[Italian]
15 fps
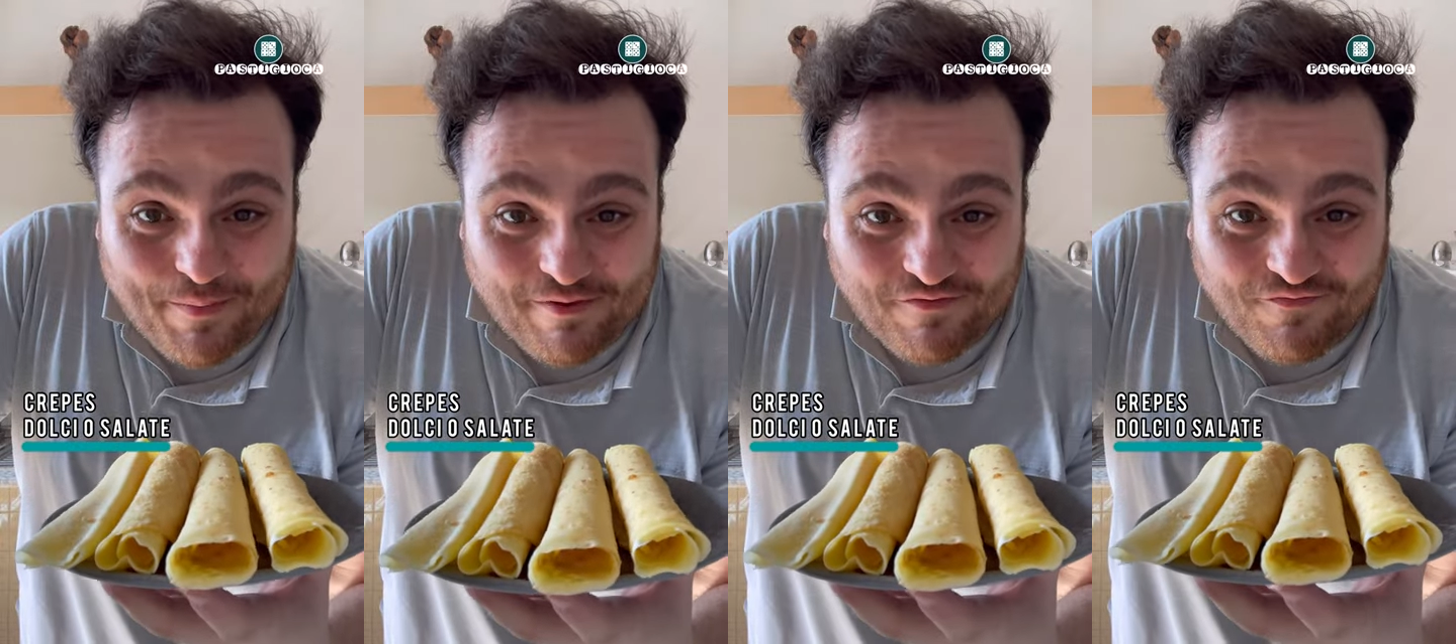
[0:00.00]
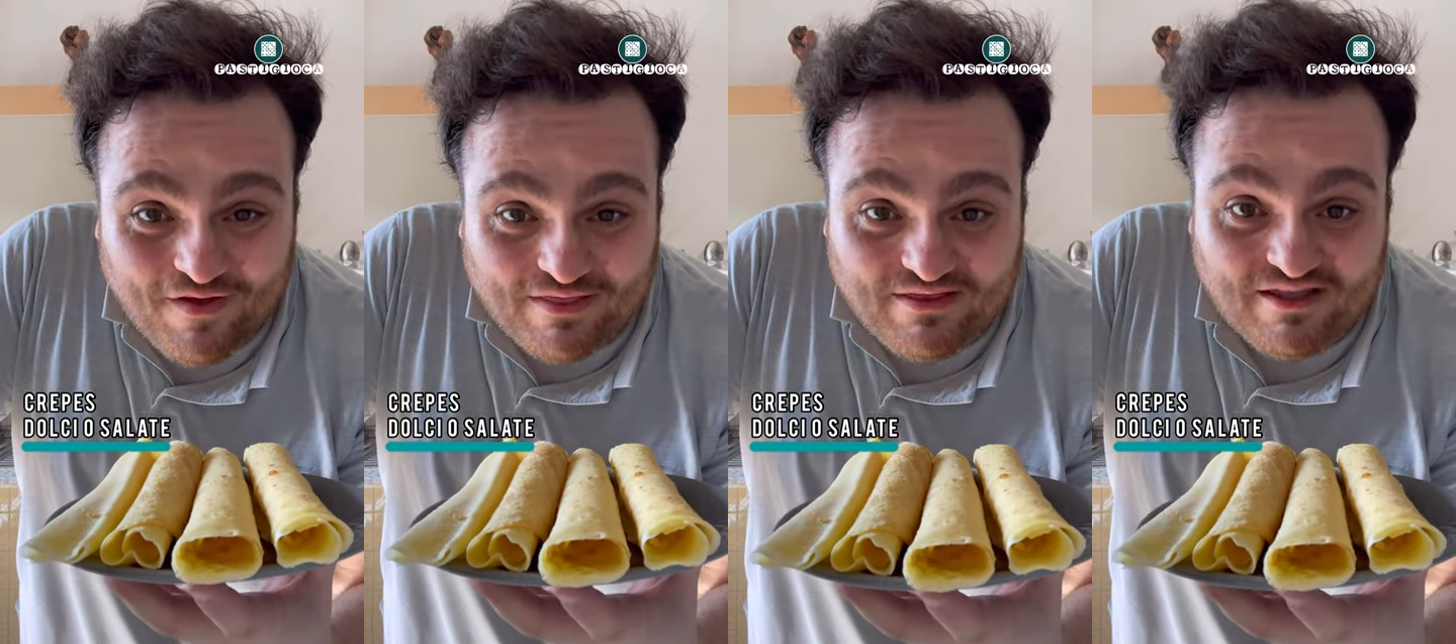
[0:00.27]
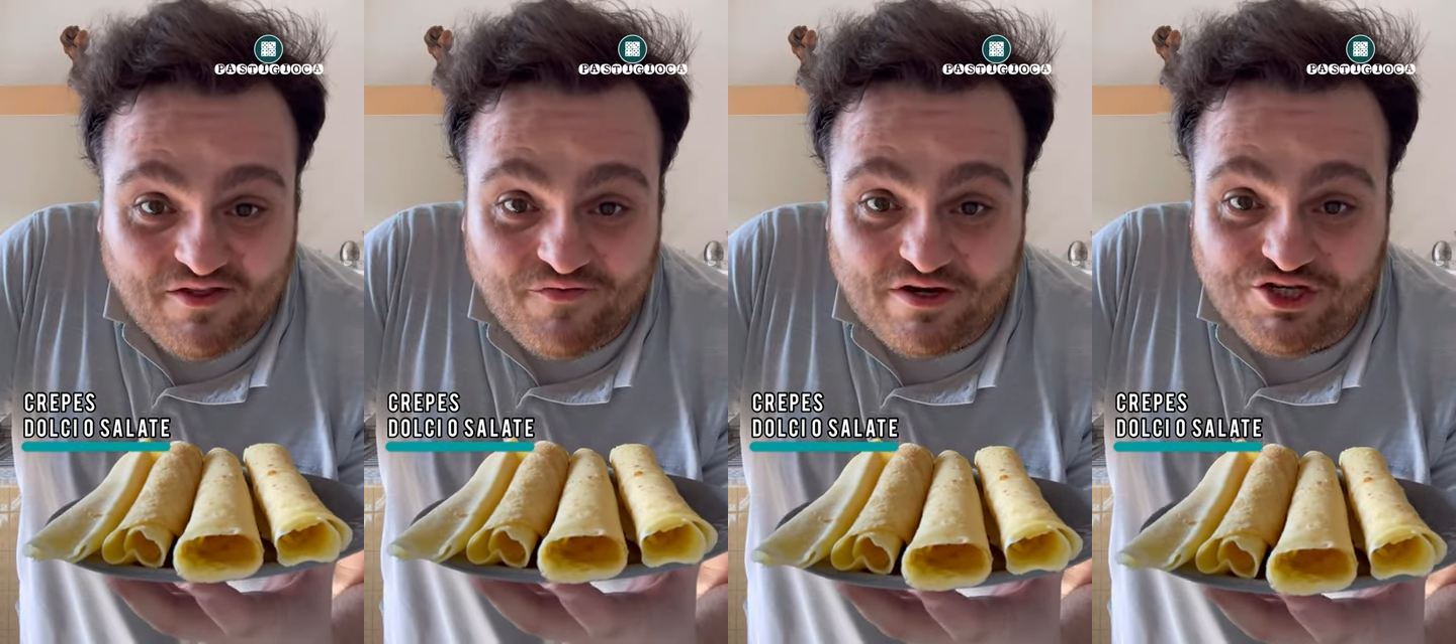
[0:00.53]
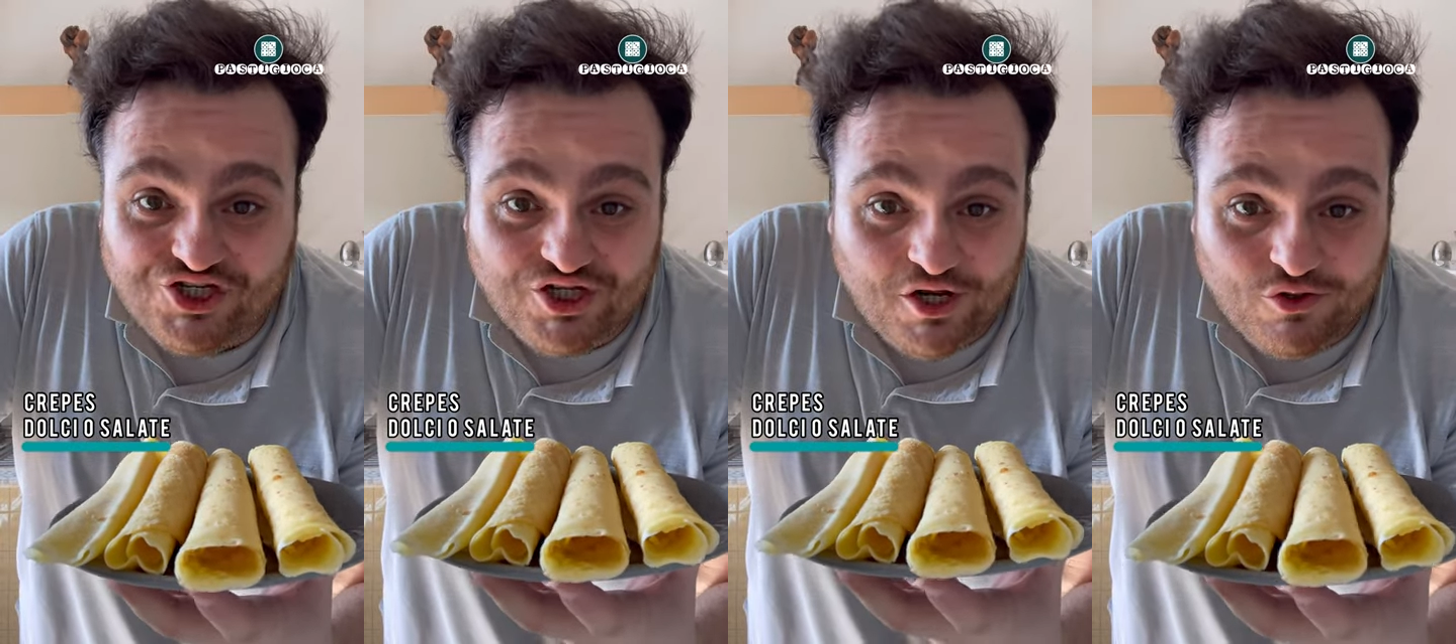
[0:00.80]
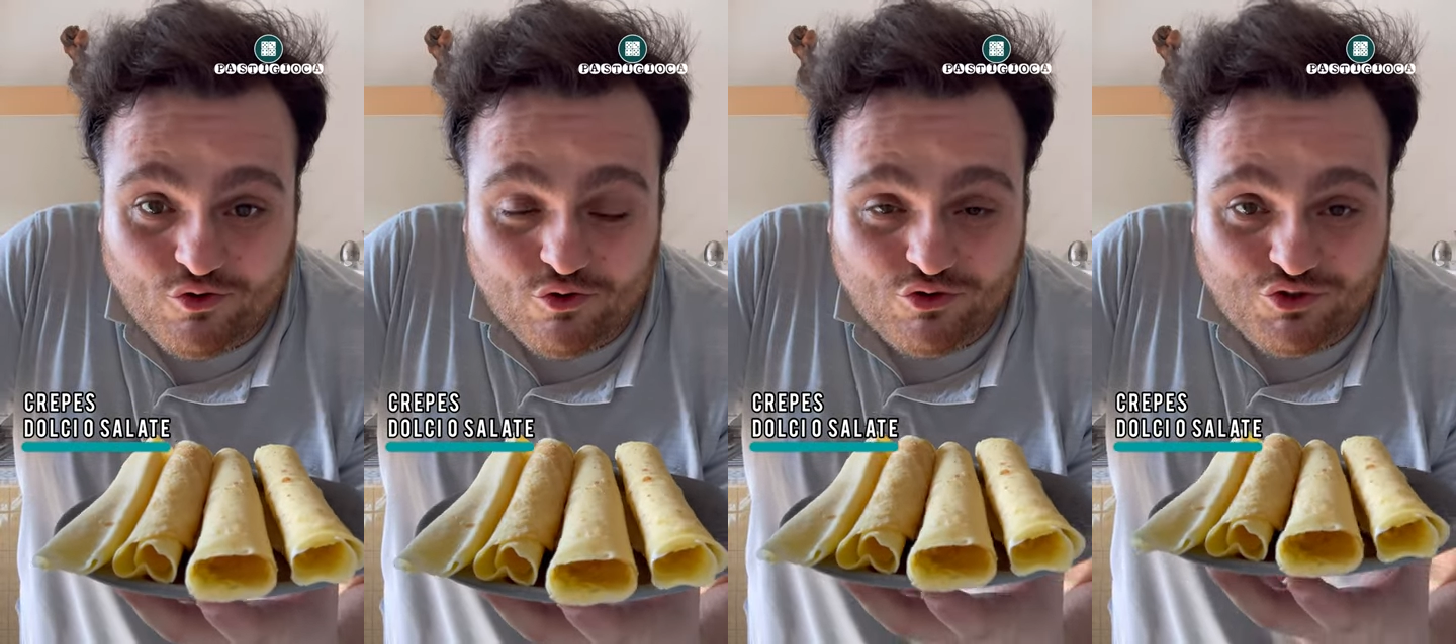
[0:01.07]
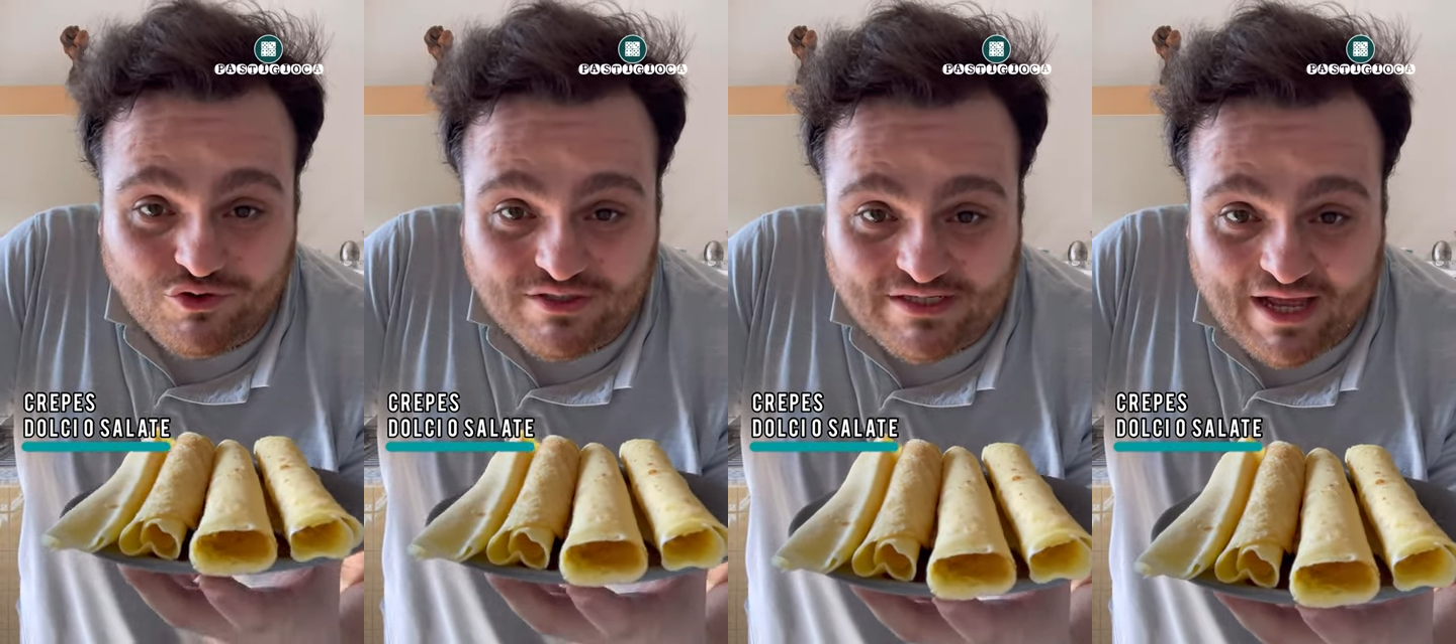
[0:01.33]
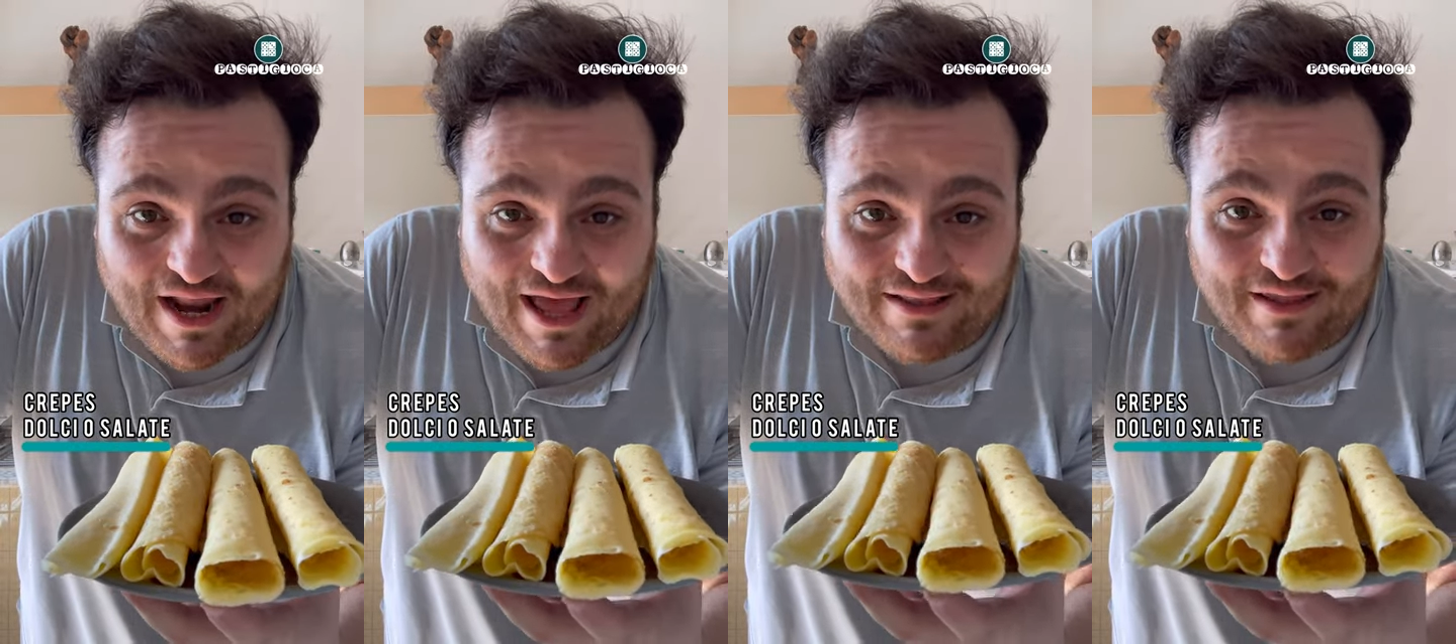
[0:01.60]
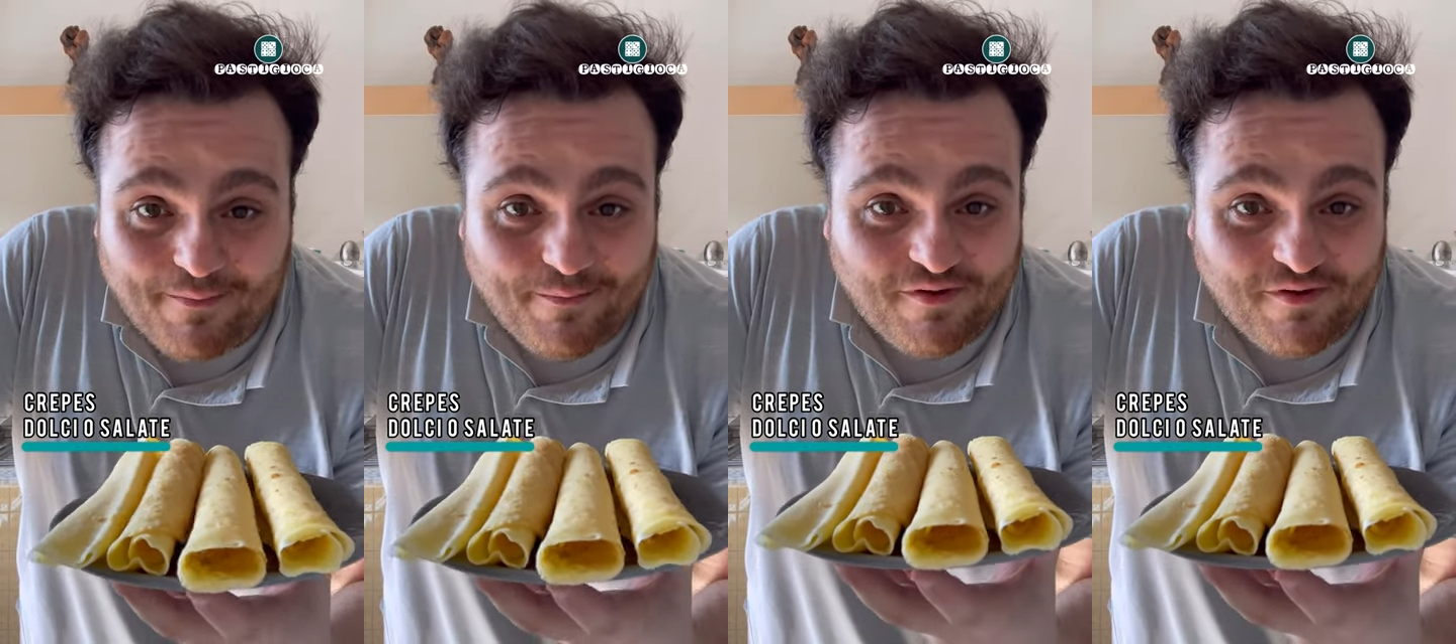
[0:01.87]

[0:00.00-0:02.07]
perfette da farcire dolci o salate,